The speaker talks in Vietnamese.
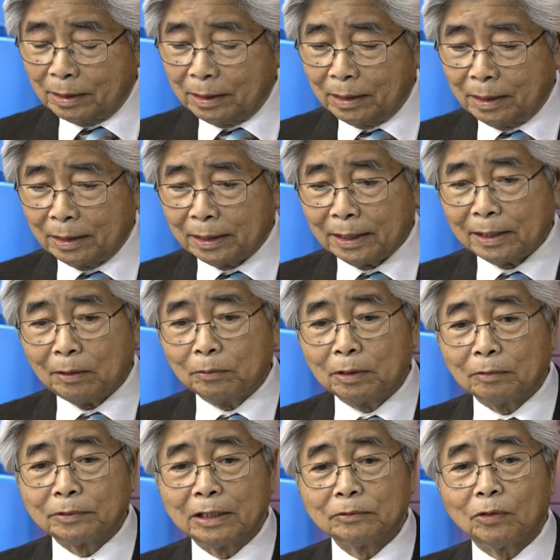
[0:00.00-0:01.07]
à, cái câu
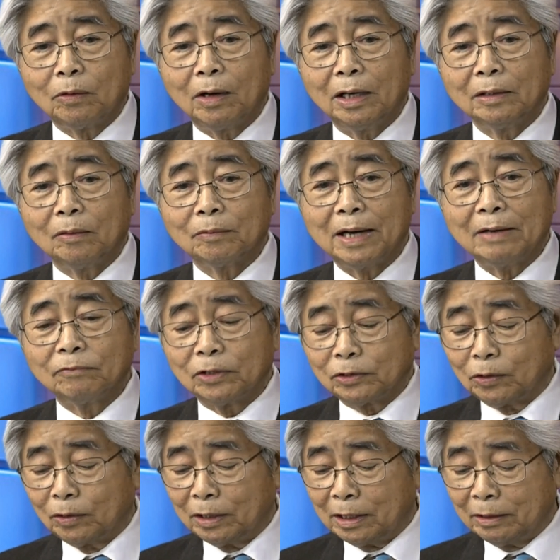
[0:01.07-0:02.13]
đầu tiên tôi hỏi Ngọc Lan vừa
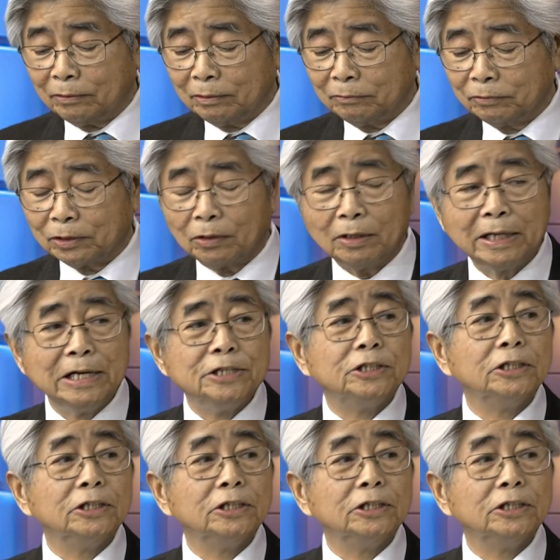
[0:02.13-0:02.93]
rồi là vừa rồi đi